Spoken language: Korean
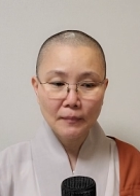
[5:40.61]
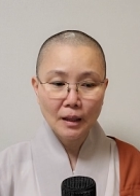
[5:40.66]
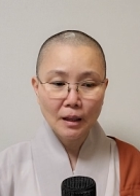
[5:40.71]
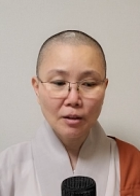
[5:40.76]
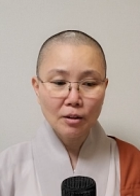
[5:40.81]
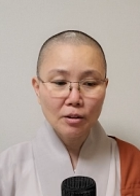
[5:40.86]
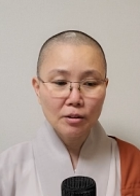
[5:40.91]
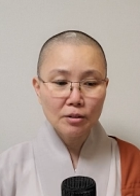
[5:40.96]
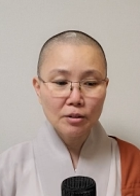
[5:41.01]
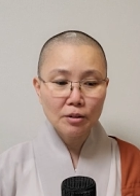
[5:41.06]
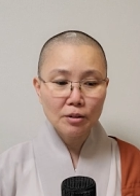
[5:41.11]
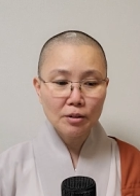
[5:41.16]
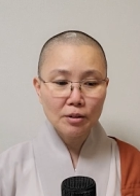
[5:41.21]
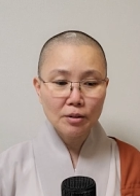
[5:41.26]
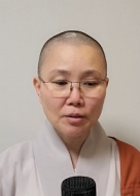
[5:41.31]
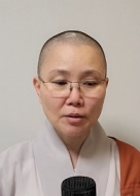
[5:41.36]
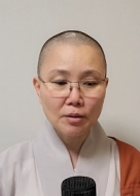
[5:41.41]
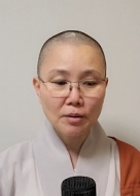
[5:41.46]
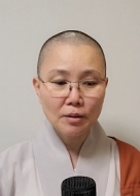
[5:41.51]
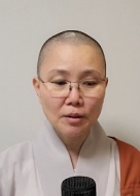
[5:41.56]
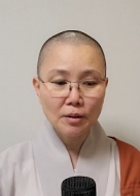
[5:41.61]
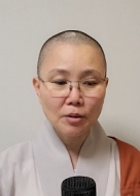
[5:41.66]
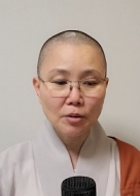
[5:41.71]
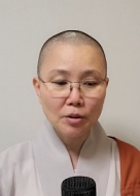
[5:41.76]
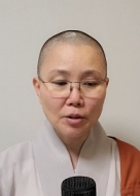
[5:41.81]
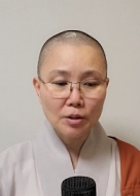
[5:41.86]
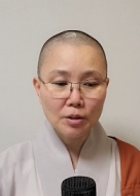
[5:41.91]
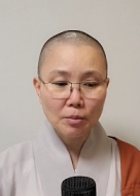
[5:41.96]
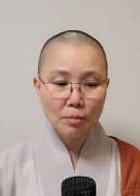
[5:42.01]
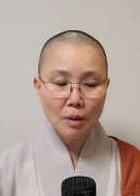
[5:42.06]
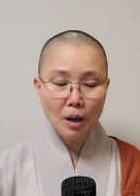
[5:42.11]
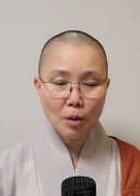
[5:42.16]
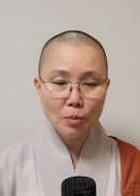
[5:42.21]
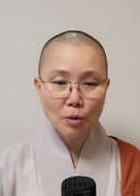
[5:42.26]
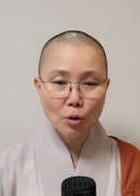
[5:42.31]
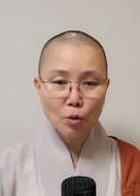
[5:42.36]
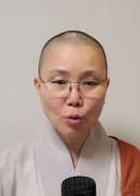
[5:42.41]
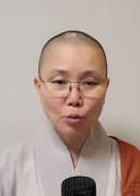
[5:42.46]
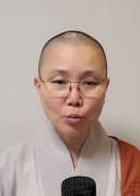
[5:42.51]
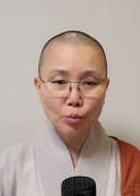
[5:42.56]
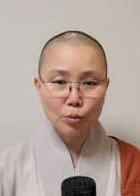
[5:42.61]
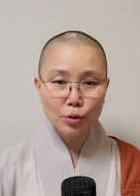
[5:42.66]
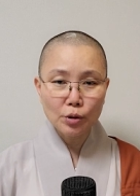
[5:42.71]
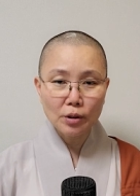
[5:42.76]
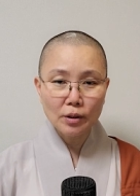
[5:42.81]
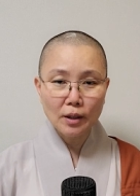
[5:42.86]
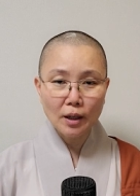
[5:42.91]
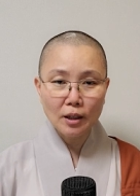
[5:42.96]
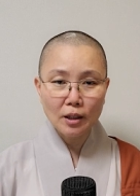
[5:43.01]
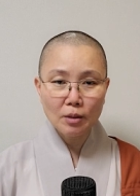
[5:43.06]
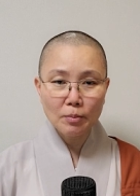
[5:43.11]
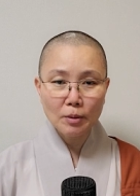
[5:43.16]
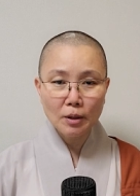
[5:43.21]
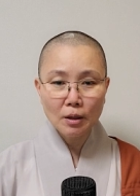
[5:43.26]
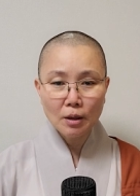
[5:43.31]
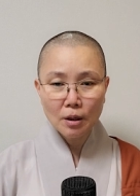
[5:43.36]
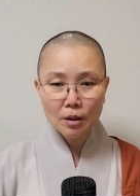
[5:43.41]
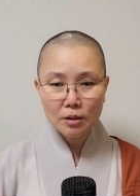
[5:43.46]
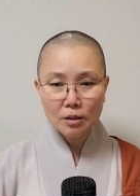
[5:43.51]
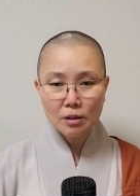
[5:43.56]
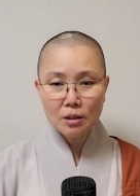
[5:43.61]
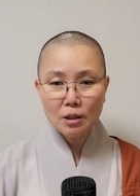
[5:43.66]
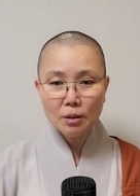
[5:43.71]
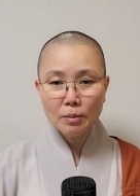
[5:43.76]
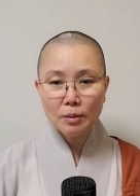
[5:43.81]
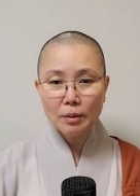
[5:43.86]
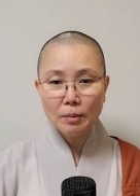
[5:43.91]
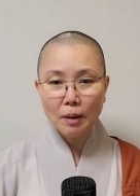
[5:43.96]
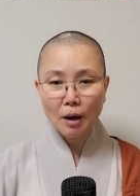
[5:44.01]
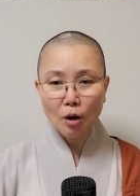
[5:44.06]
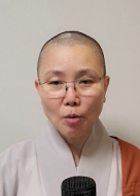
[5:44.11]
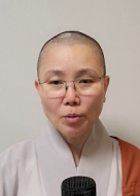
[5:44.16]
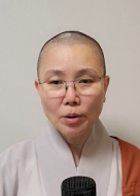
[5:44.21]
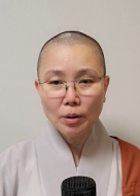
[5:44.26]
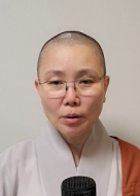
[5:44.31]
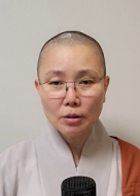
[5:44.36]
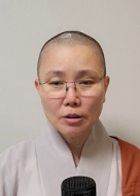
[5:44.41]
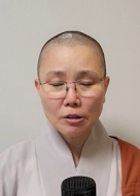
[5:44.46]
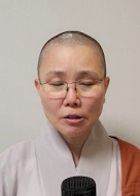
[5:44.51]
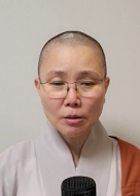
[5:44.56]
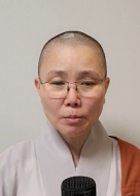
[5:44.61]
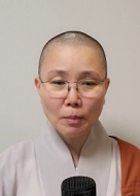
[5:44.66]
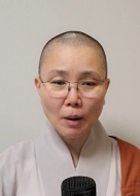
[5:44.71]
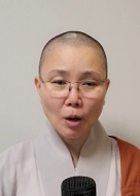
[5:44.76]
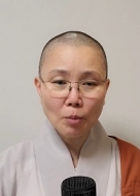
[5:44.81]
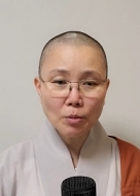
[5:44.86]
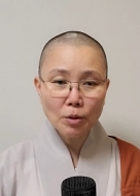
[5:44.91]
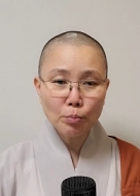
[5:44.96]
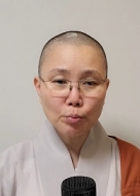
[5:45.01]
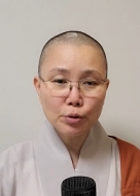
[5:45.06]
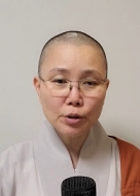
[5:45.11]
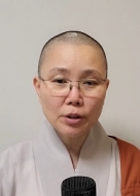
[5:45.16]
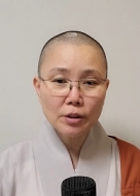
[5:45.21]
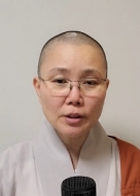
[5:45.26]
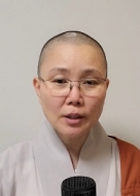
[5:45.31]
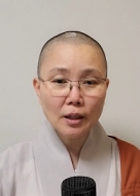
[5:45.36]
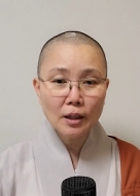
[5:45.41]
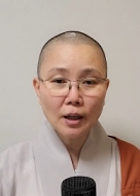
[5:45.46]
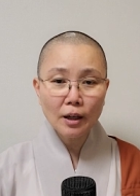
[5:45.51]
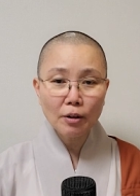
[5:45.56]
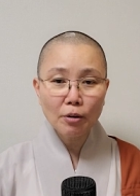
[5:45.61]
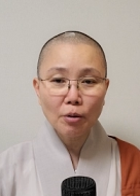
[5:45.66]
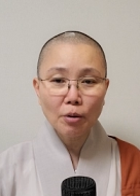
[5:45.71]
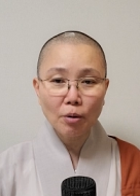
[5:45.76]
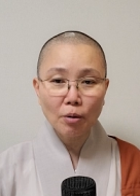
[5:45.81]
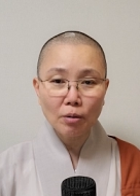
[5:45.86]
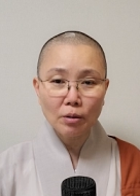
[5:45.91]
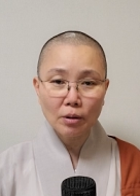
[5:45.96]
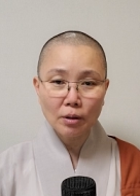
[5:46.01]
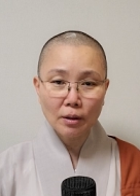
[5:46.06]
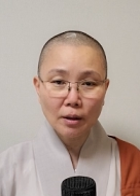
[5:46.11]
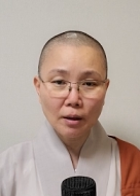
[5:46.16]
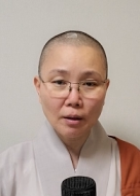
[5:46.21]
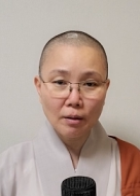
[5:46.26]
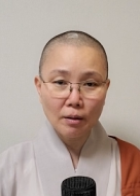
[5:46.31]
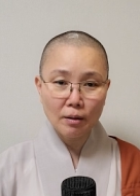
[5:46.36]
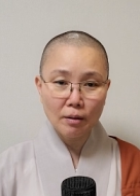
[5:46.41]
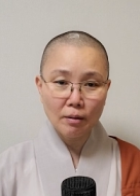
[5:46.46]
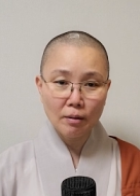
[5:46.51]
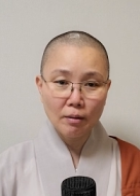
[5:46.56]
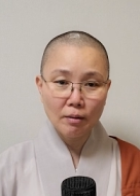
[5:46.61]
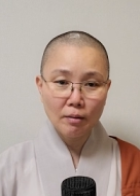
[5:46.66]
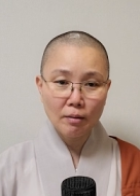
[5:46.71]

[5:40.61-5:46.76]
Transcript: 예를 들어서 여기서 마음이 곧 부처다 이러면 스님이 마음이 스님 마음이 부처잖아요. 이렇게